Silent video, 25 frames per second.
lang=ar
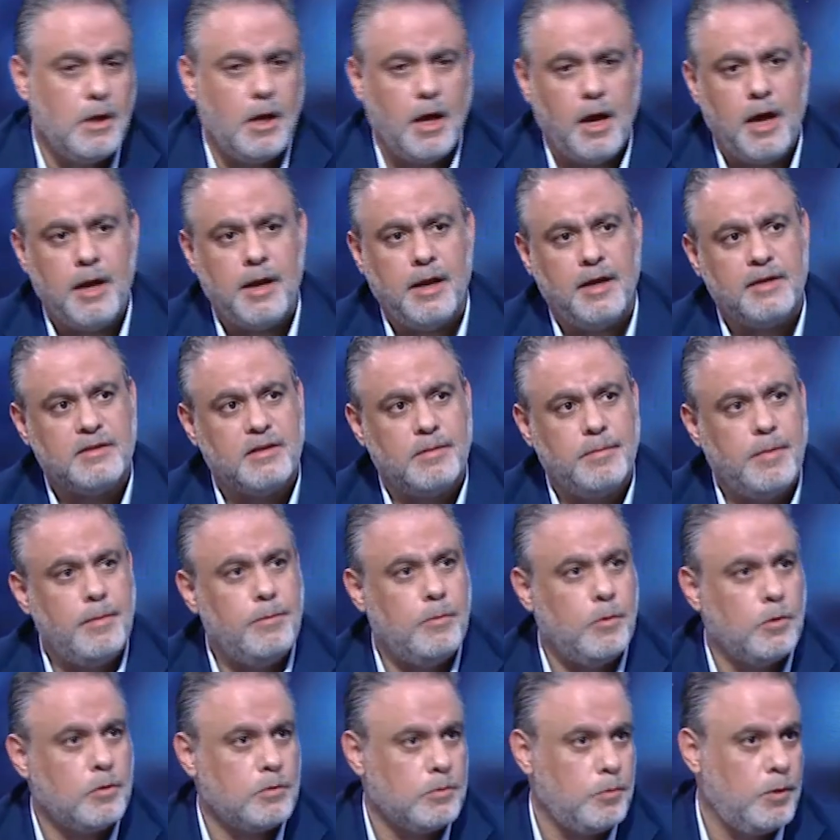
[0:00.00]
انا اذا
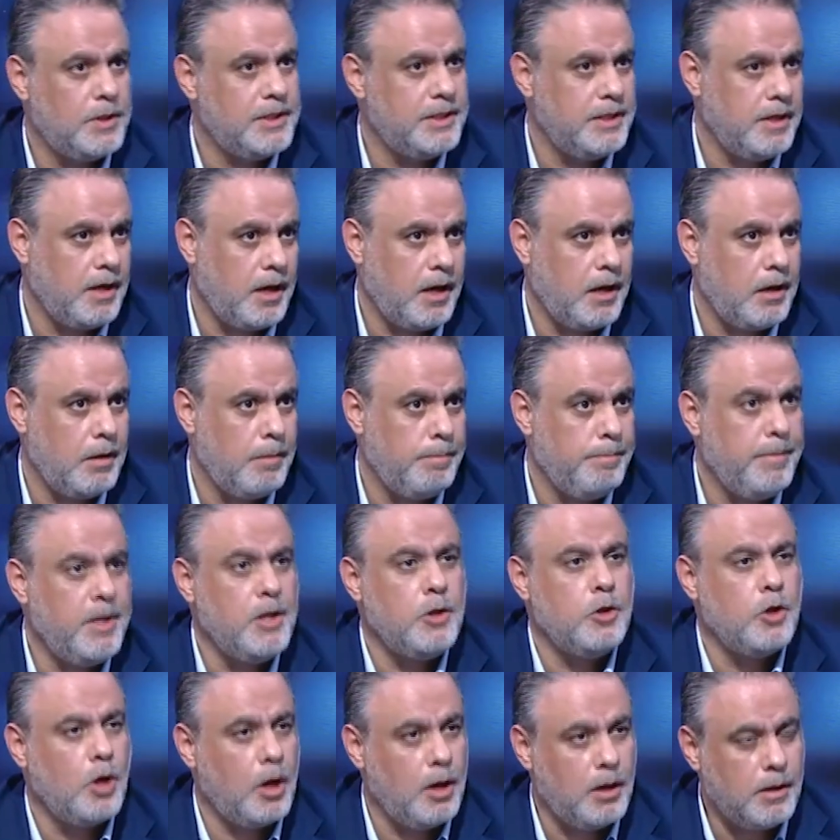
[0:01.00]
بملك وديعه 100
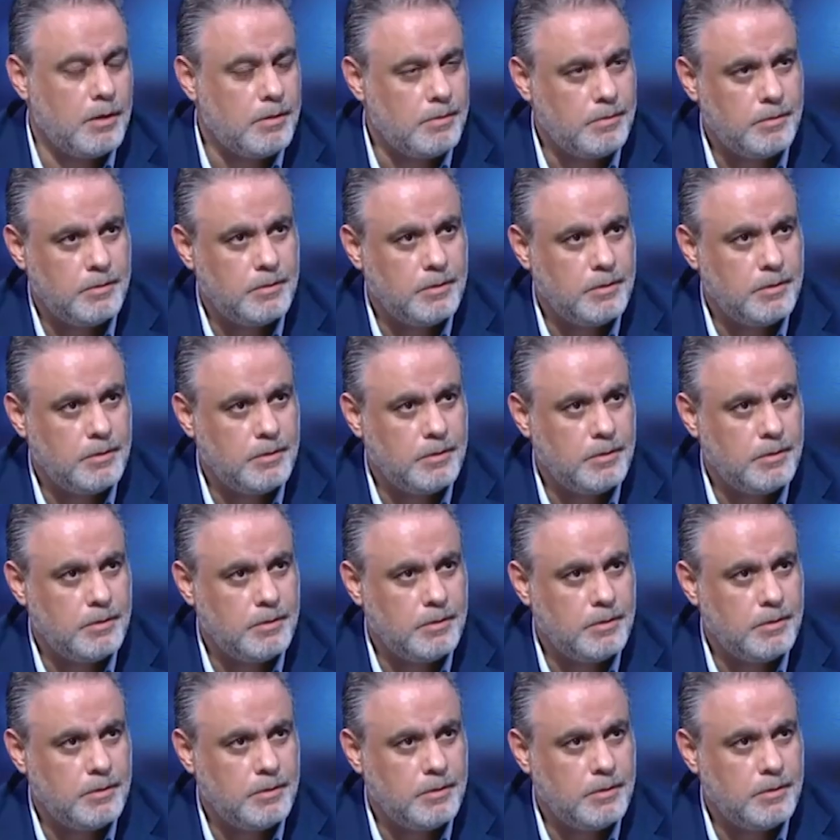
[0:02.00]
دولار